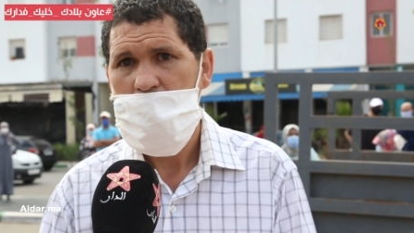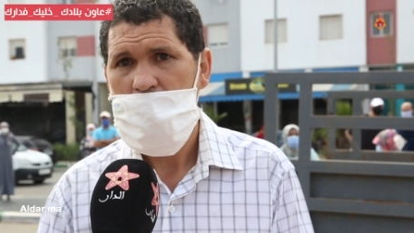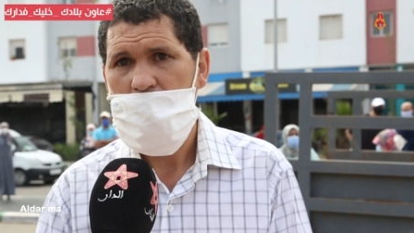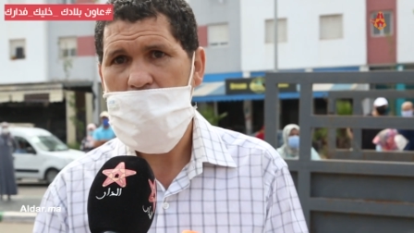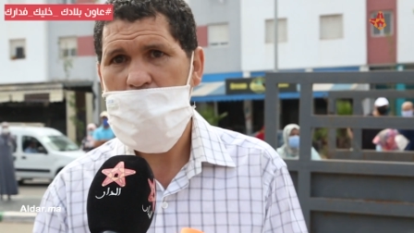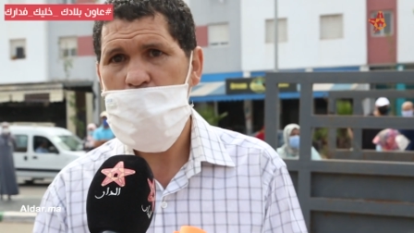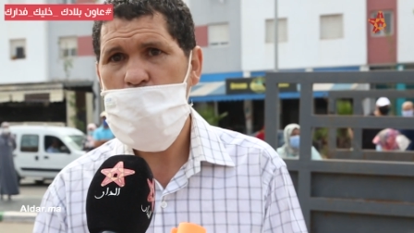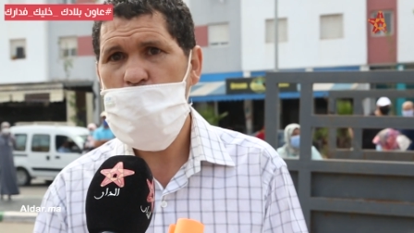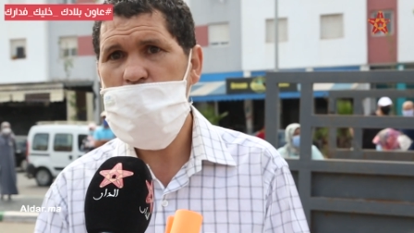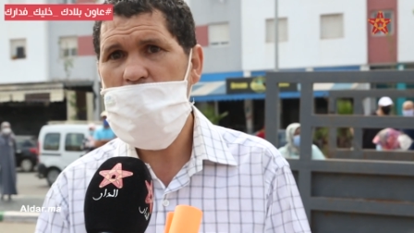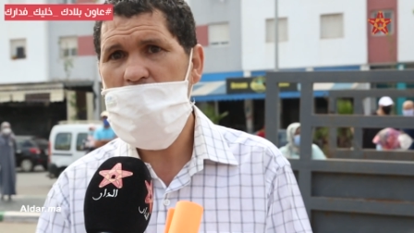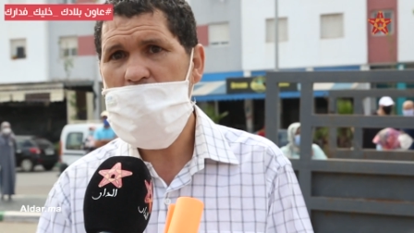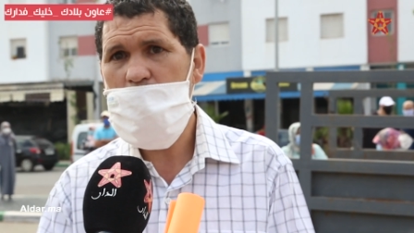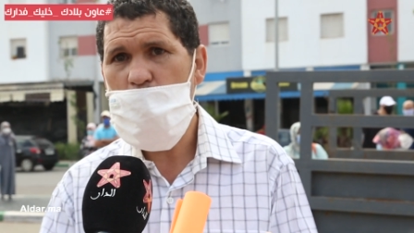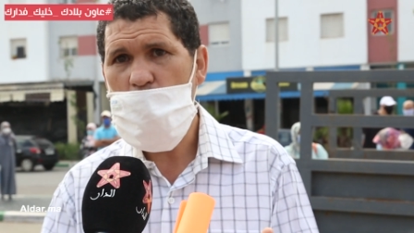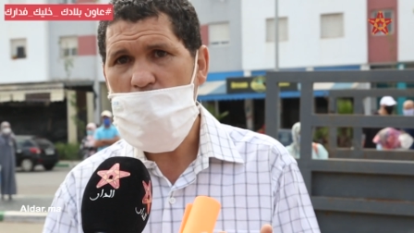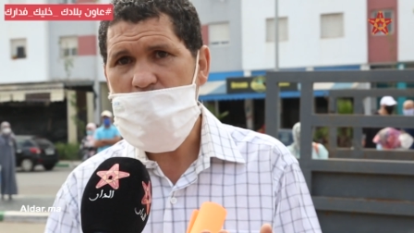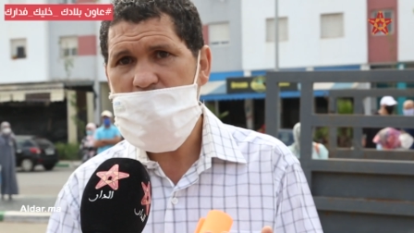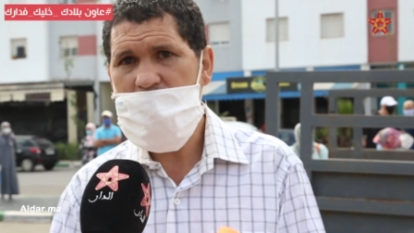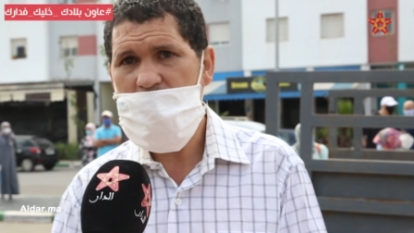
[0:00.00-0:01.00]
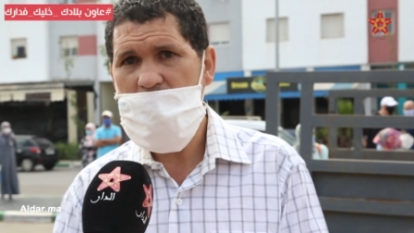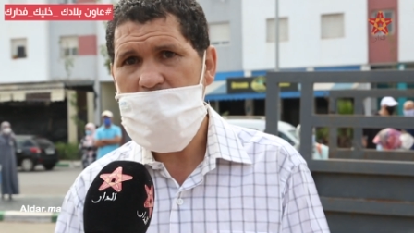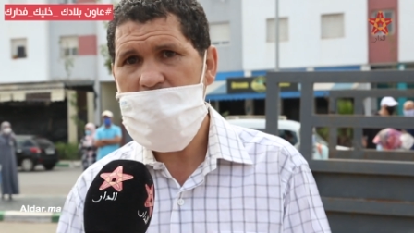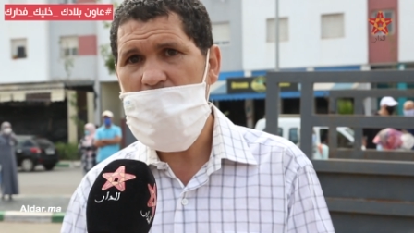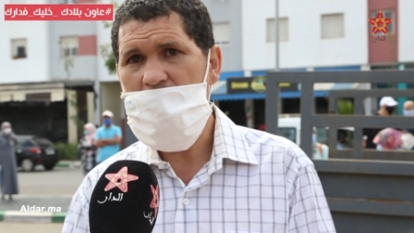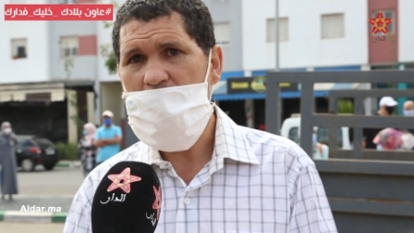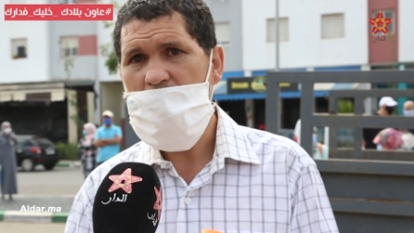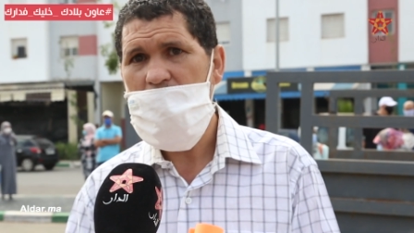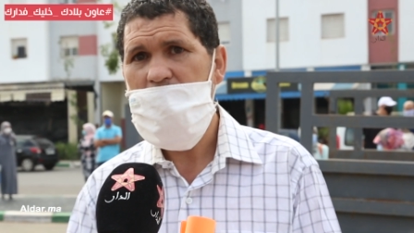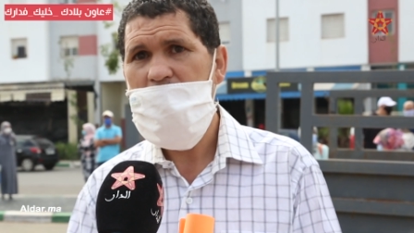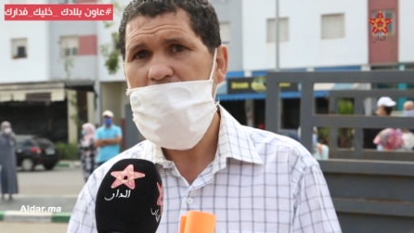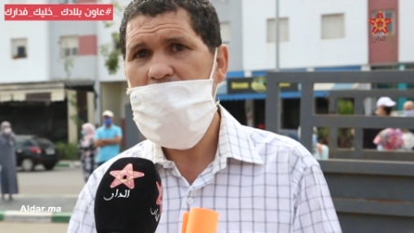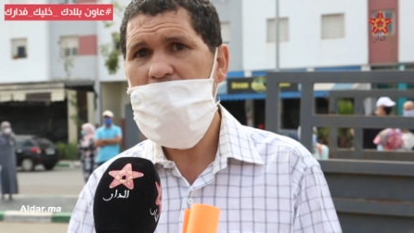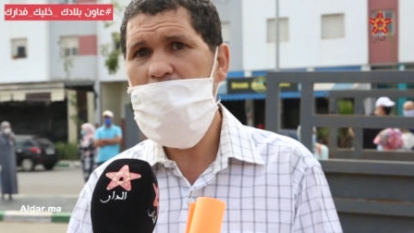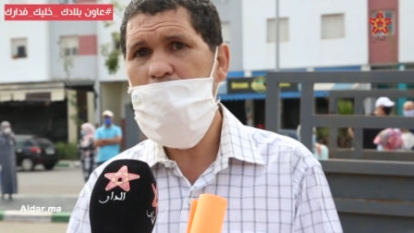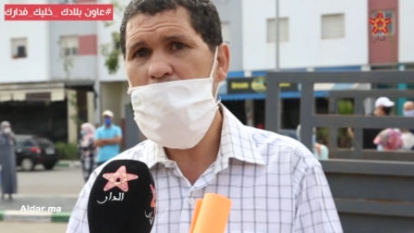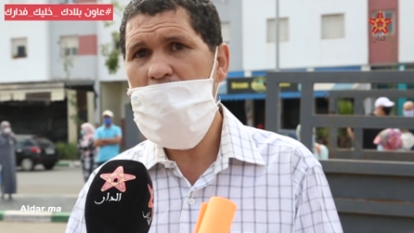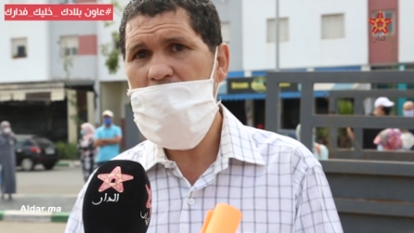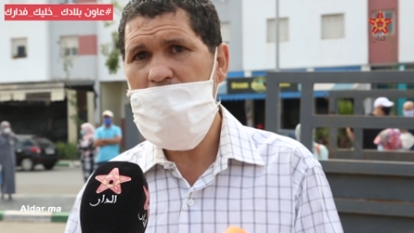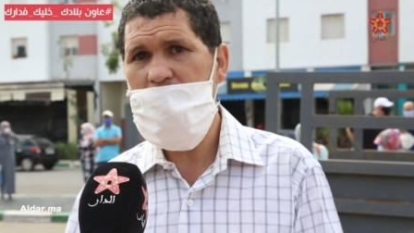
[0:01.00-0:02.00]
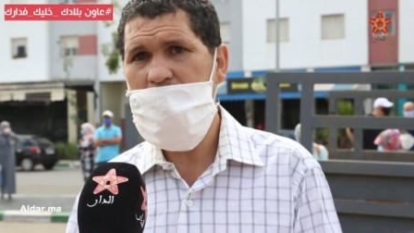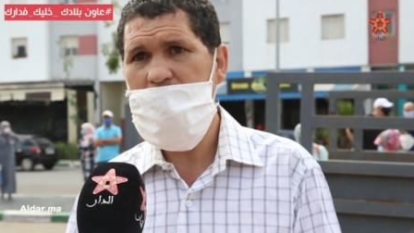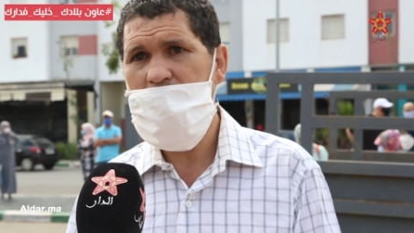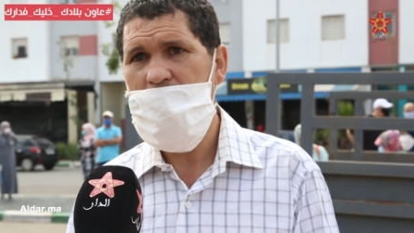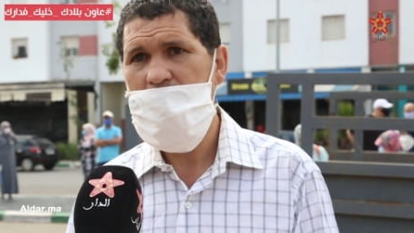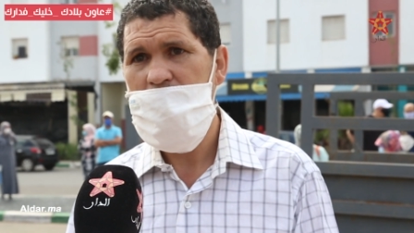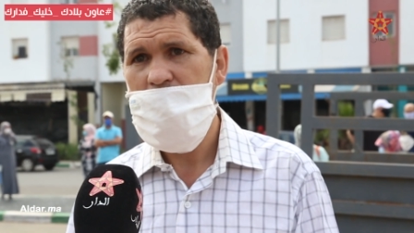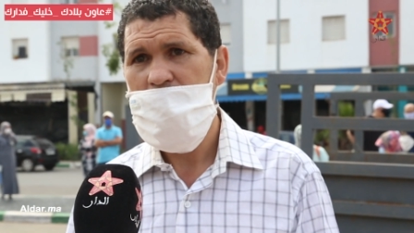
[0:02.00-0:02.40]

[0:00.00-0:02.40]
لا مدير المؤسسه لا الملك